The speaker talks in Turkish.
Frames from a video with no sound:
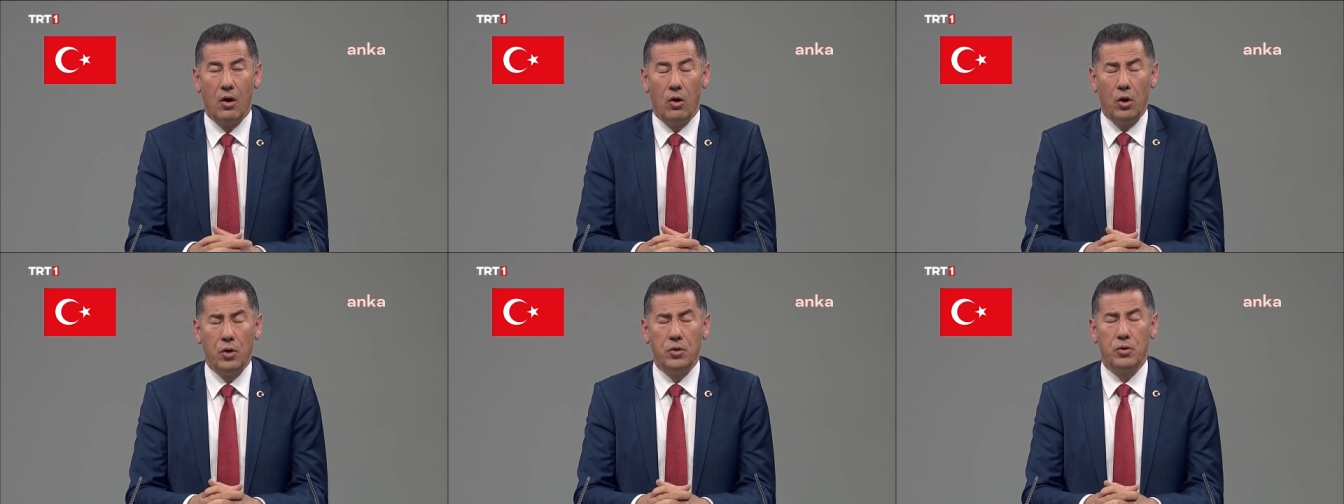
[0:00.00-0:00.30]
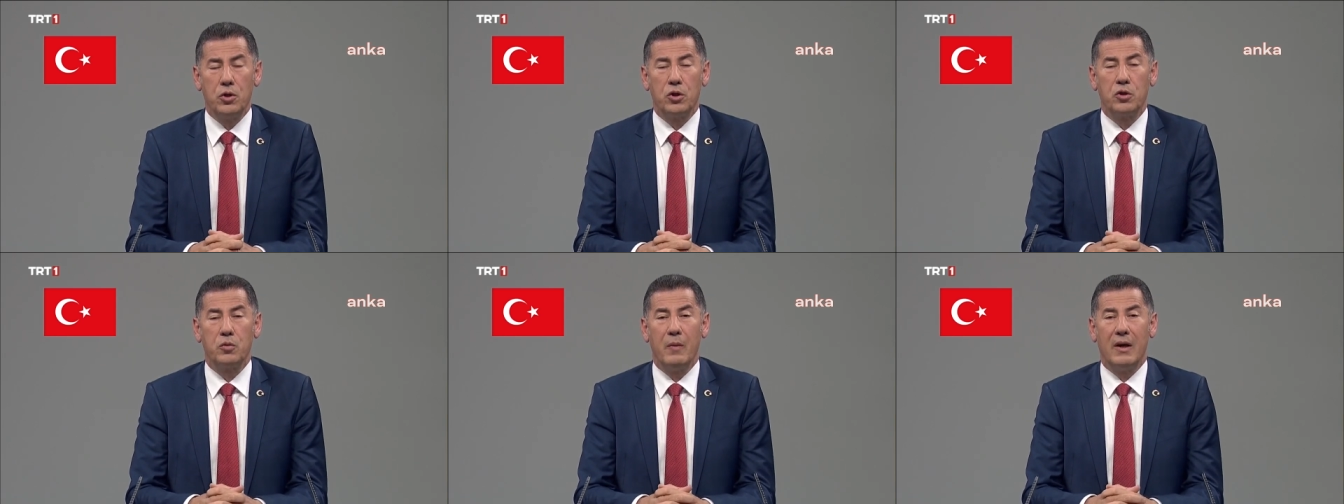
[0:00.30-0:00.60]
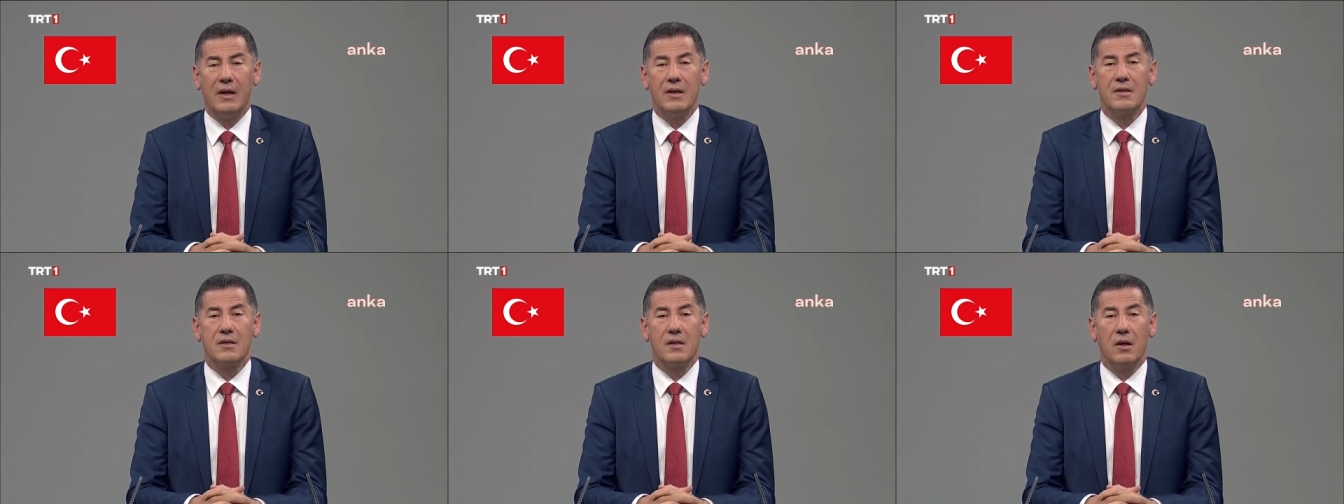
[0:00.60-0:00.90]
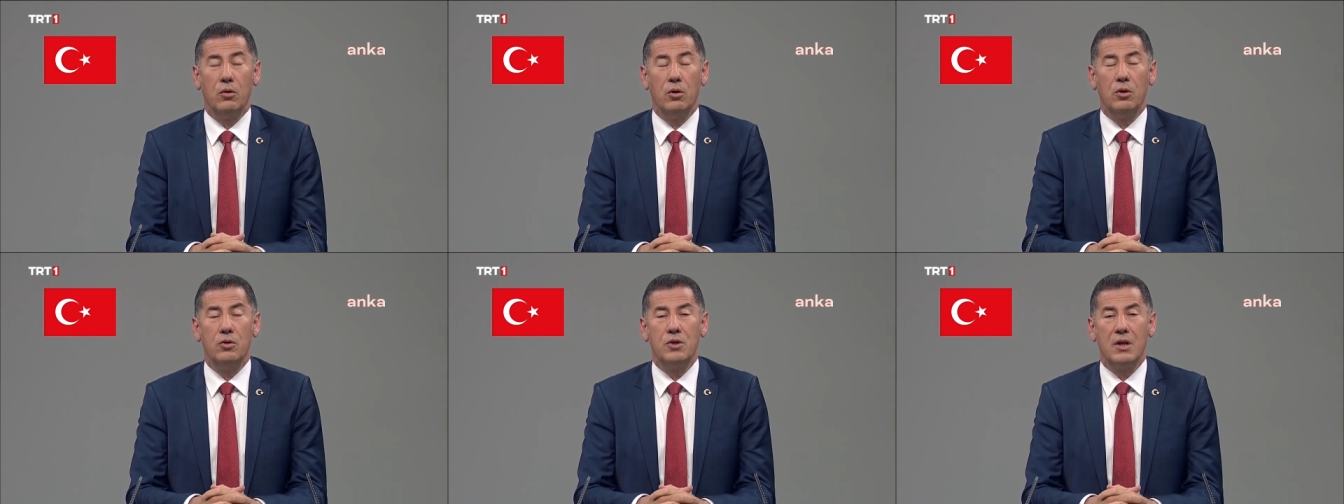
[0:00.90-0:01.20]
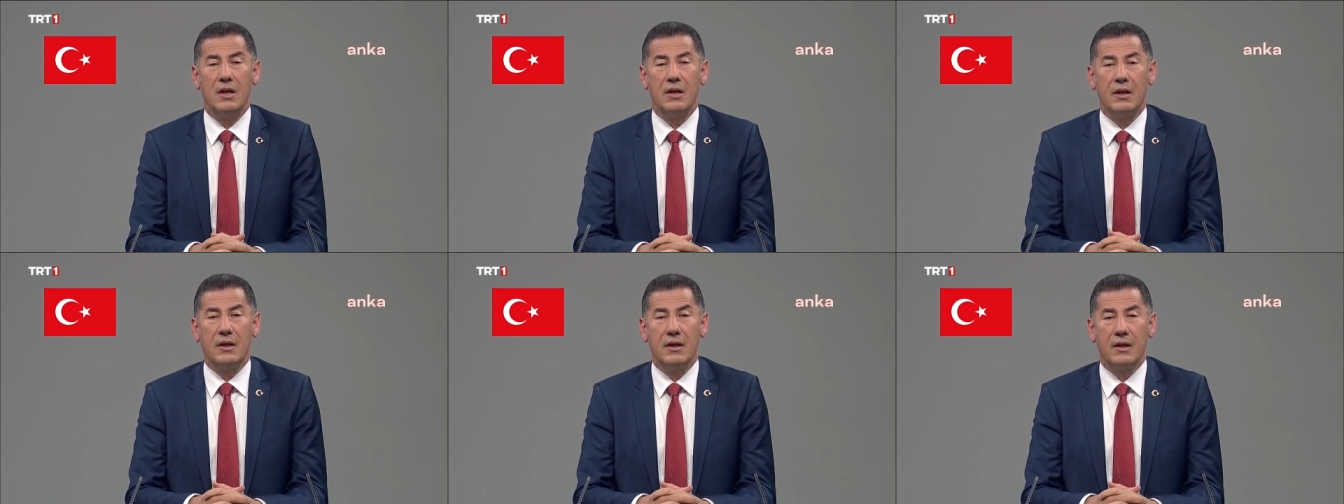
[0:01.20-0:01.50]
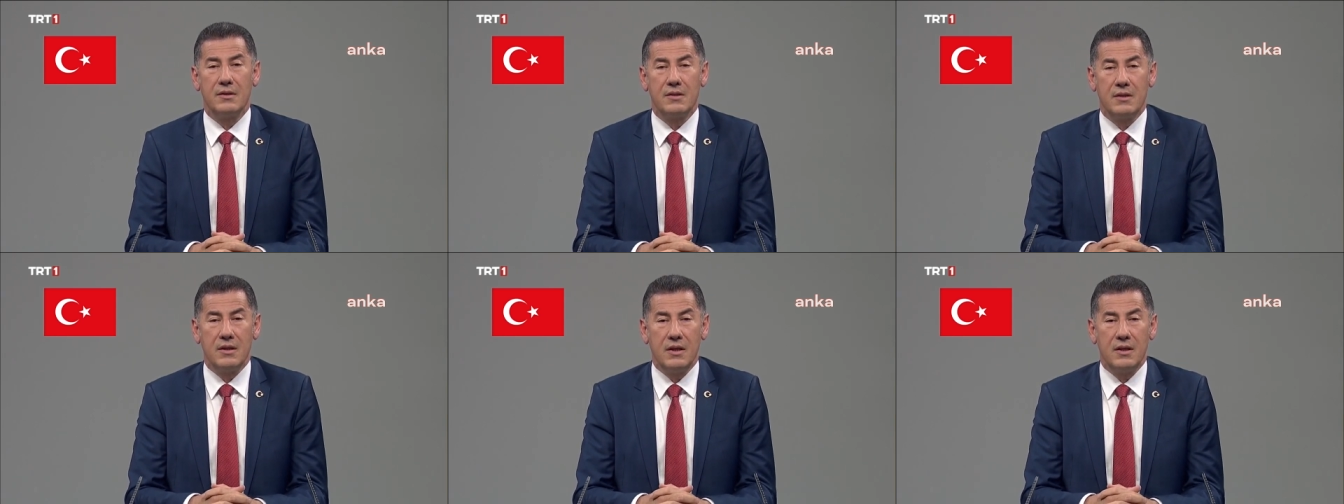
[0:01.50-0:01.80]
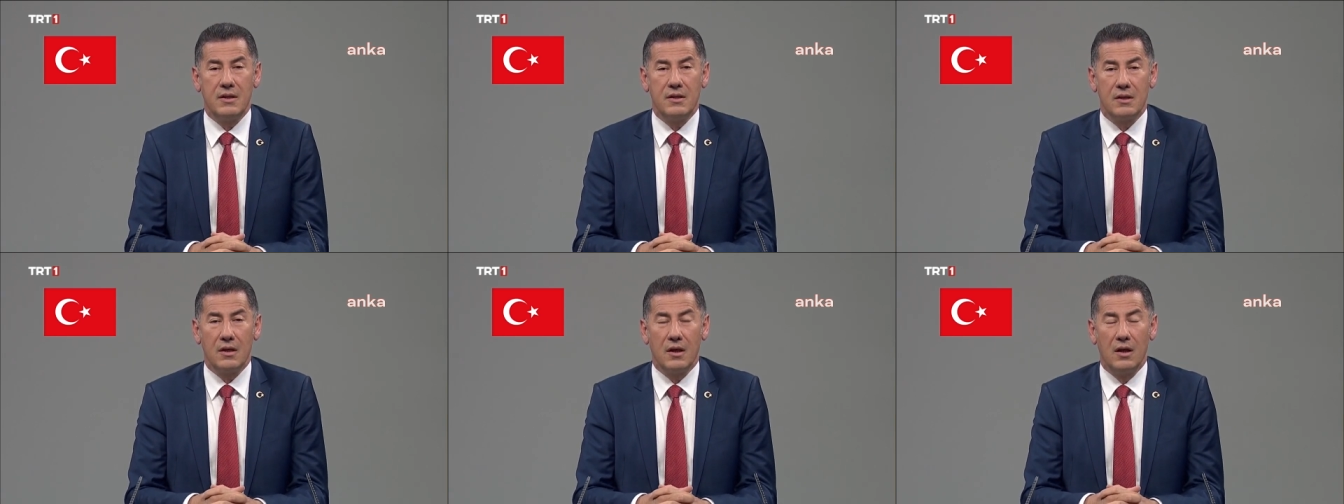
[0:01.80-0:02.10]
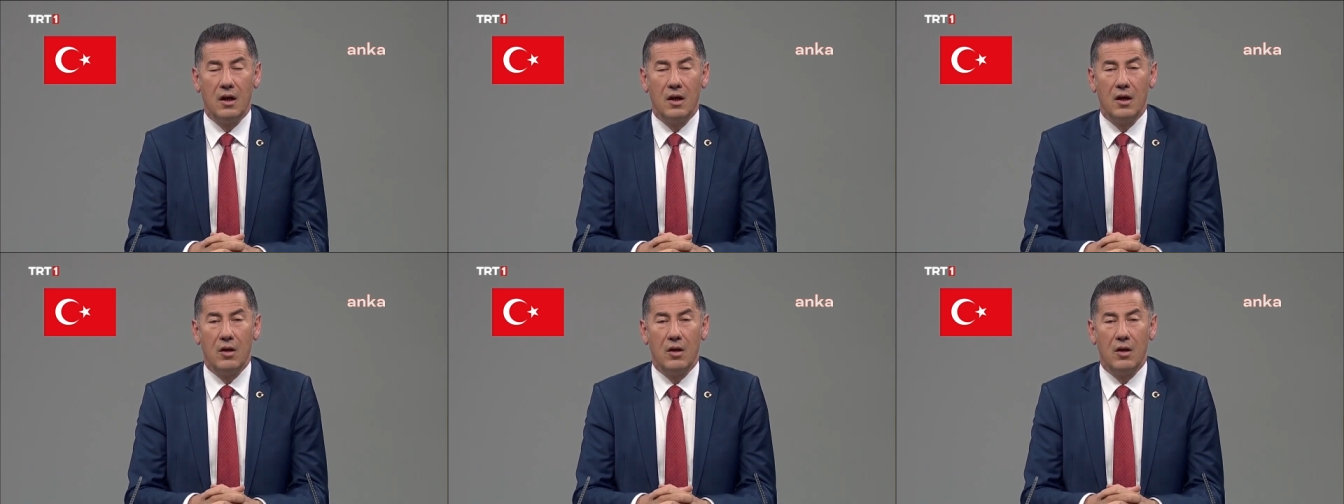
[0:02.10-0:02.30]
14 Mayıs'ta öncelikle siz